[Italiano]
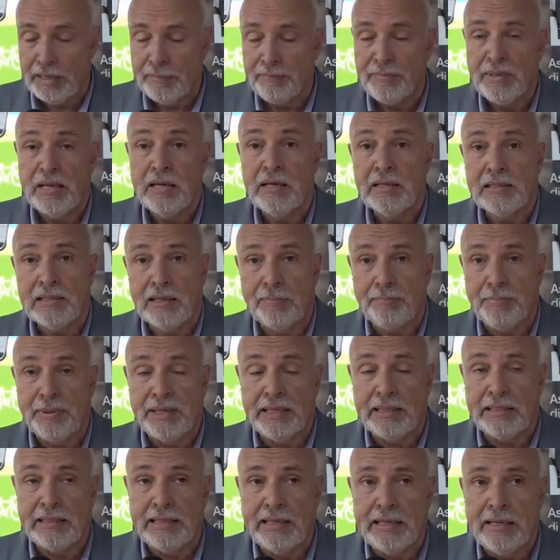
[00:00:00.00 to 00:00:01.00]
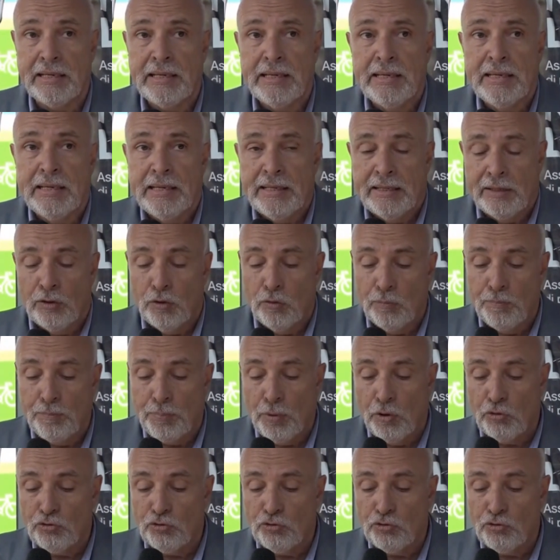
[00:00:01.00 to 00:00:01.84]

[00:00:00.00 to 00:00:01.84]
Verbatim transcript: come sapete non